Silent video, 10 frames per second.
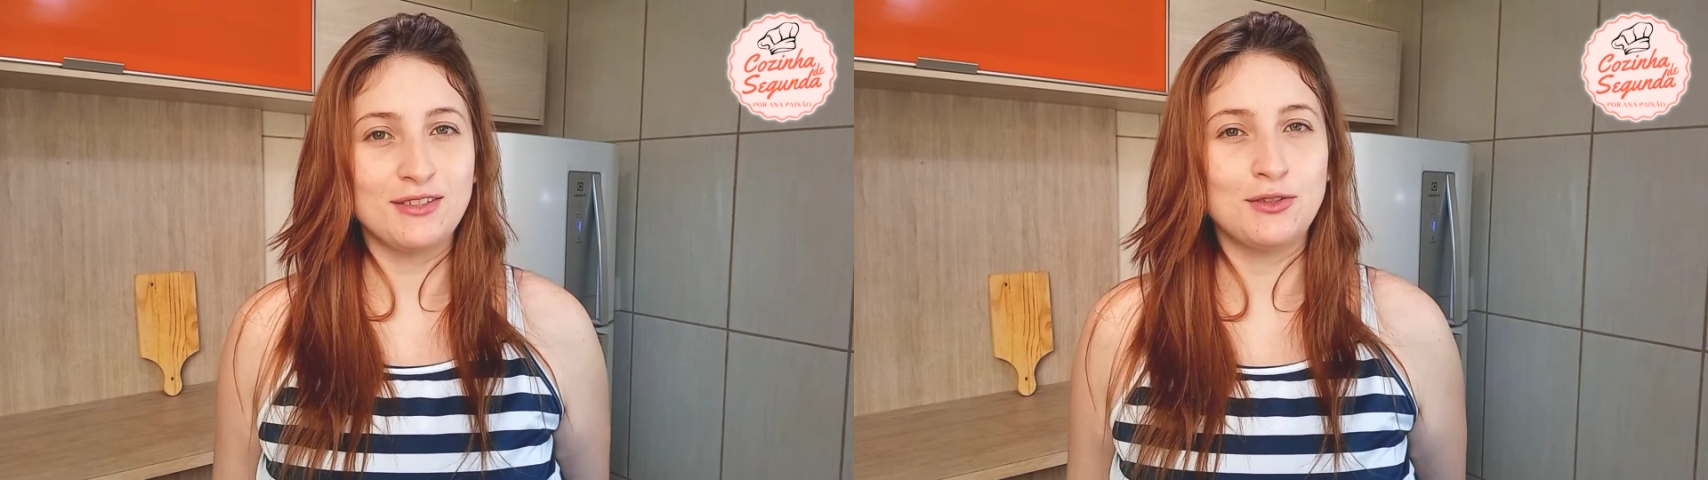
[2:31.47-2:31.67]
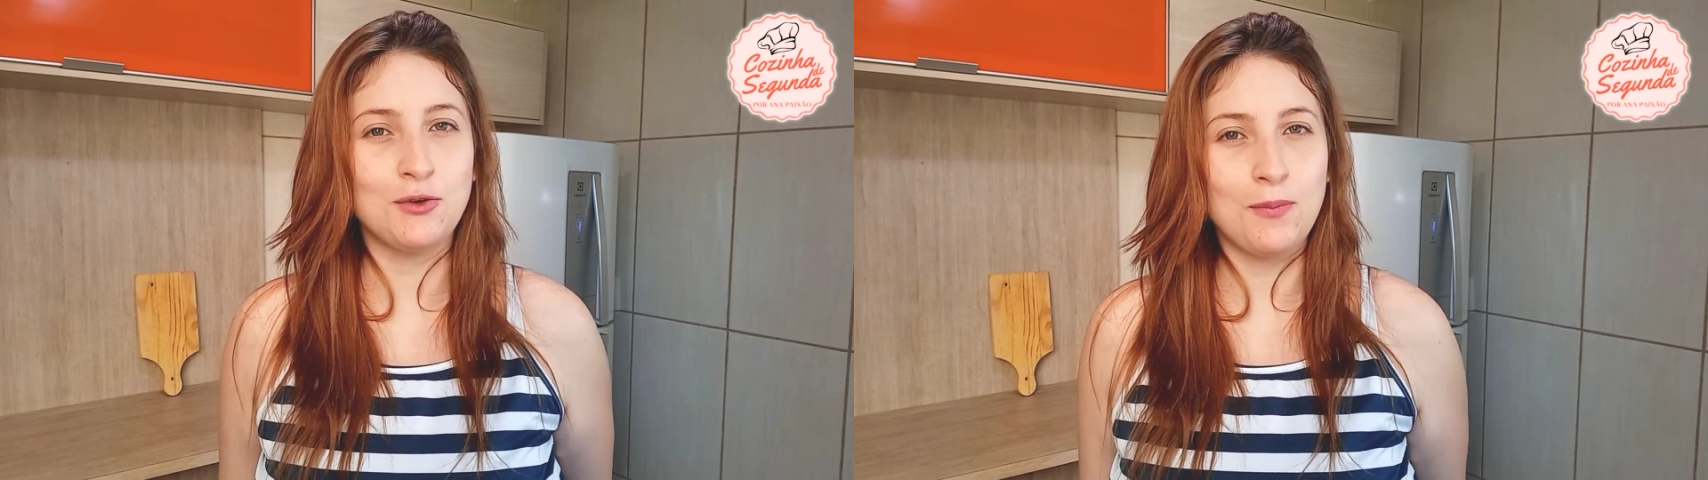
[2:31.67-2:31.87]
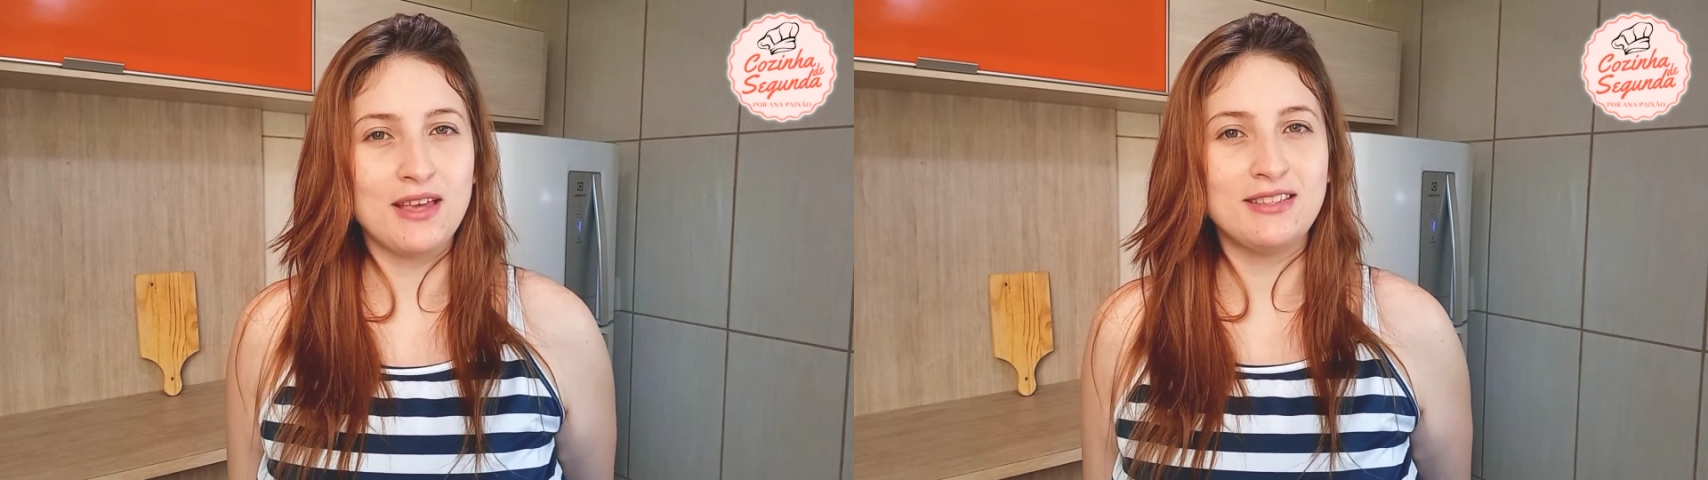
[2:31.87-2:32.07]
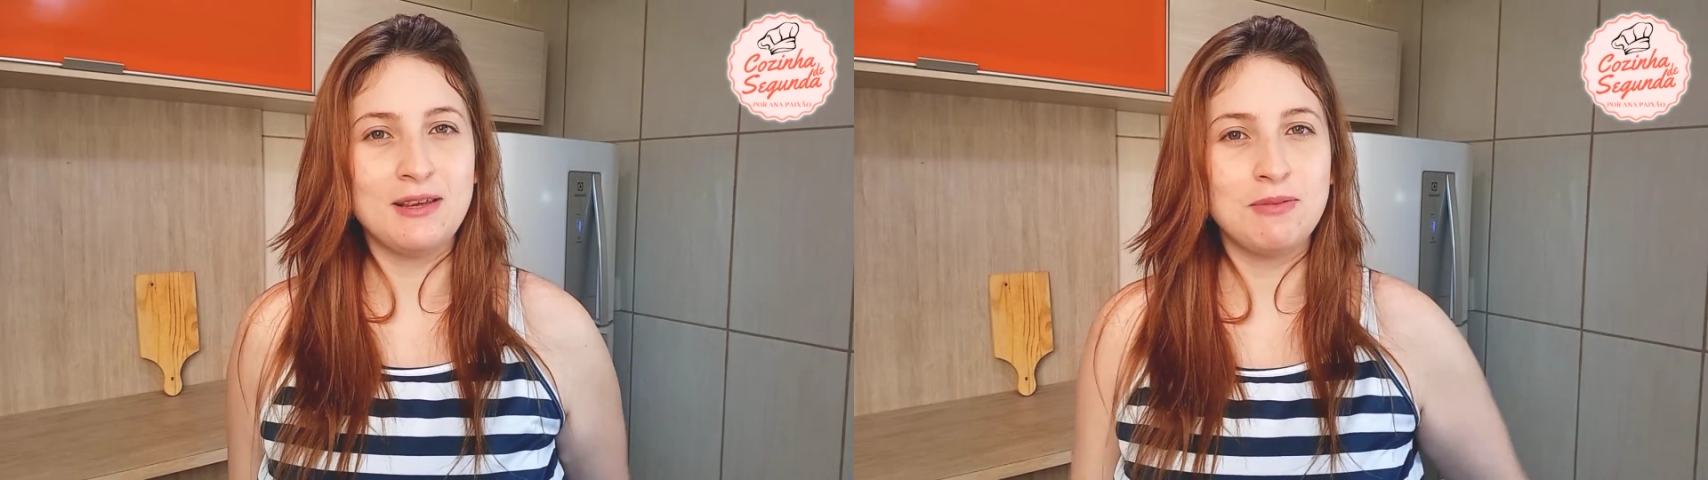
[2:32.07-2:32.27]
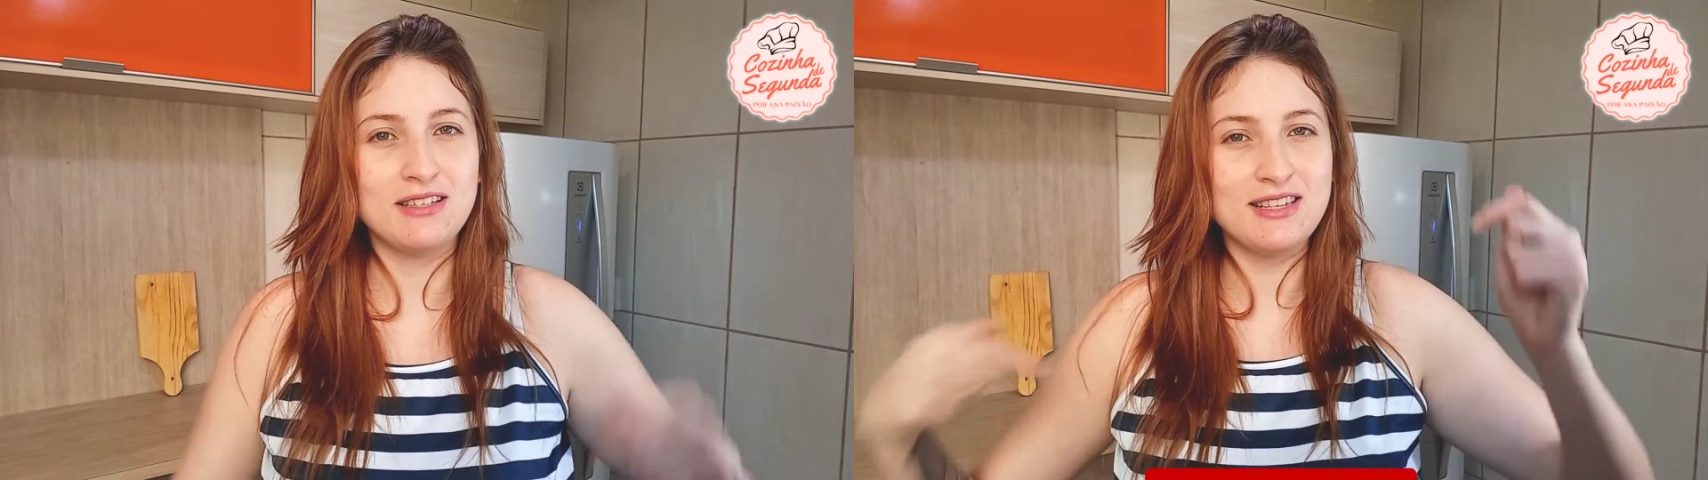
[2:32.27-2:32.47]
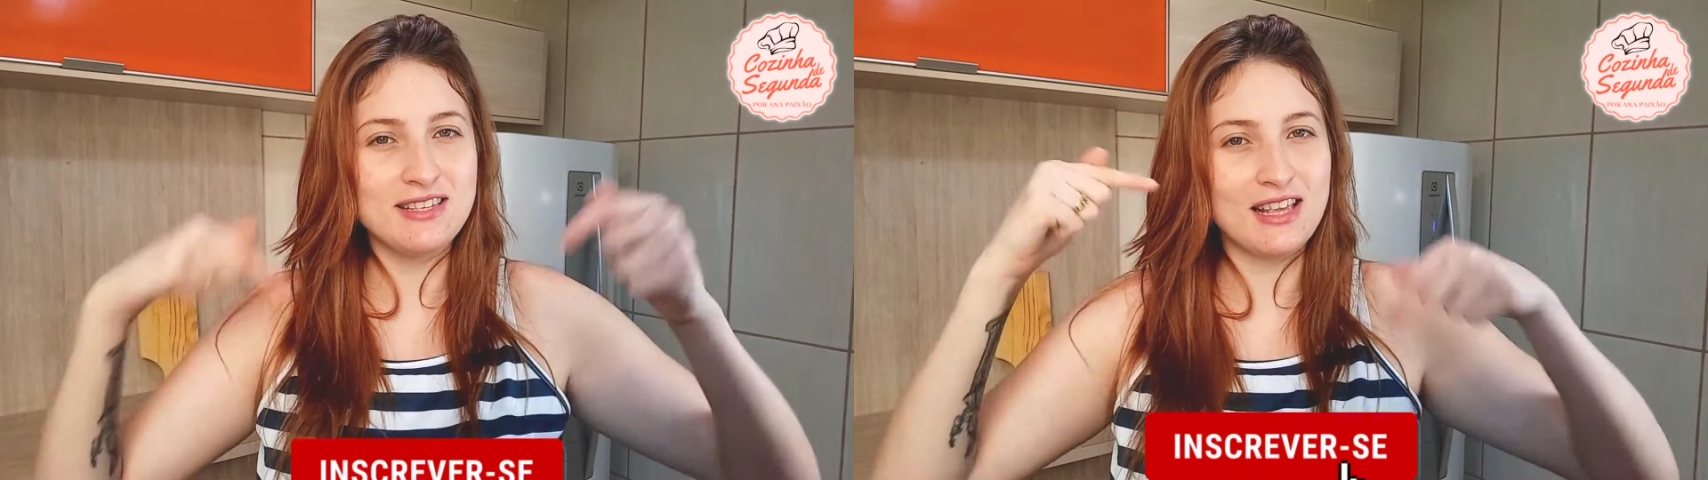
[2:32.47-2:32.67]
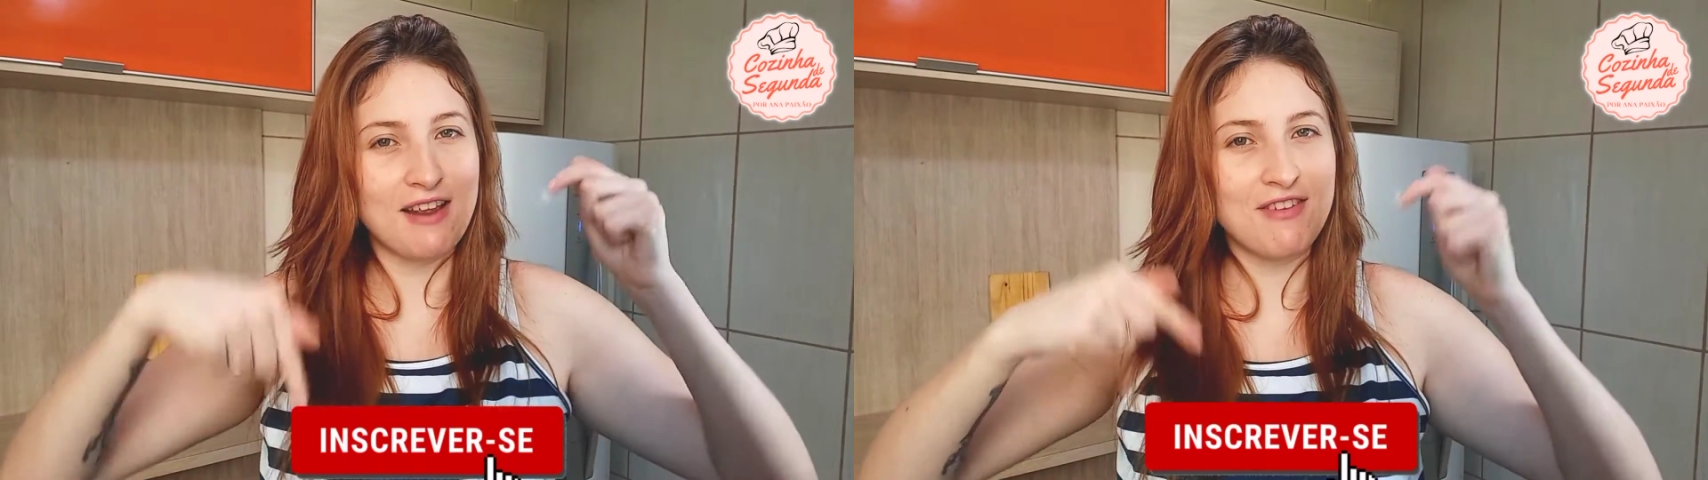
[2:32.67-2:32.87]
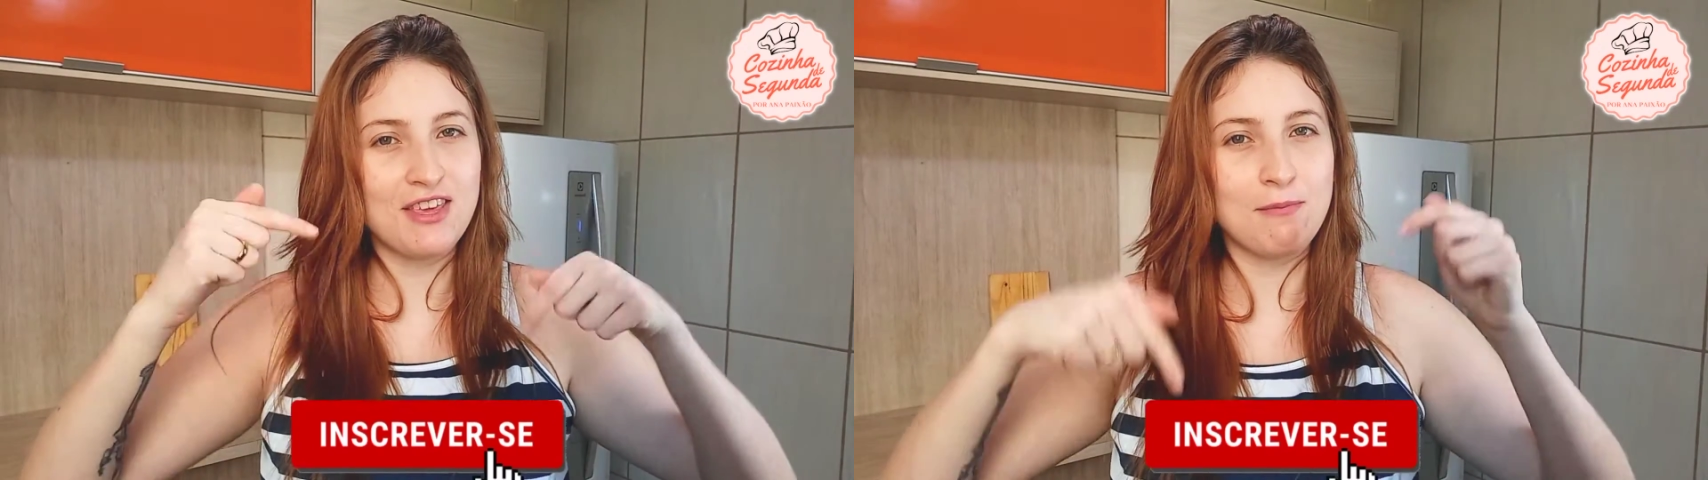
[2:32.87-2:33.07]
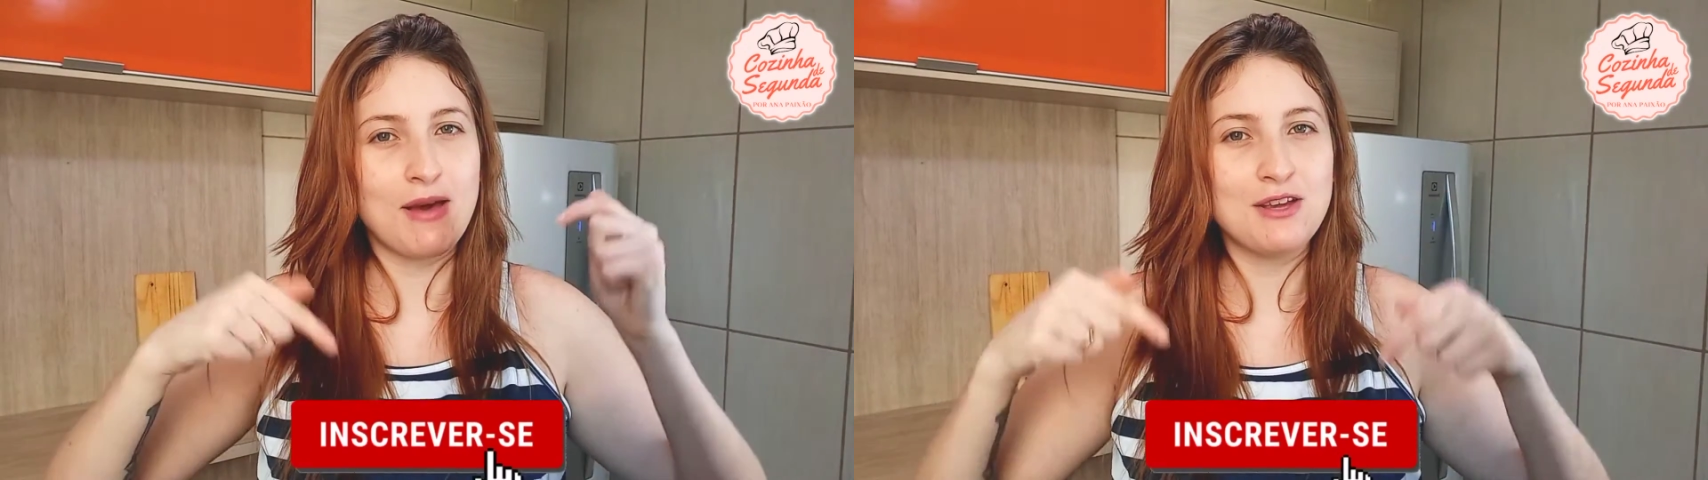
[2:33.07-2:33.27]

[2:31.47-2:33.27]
super simples, se inscreve aqui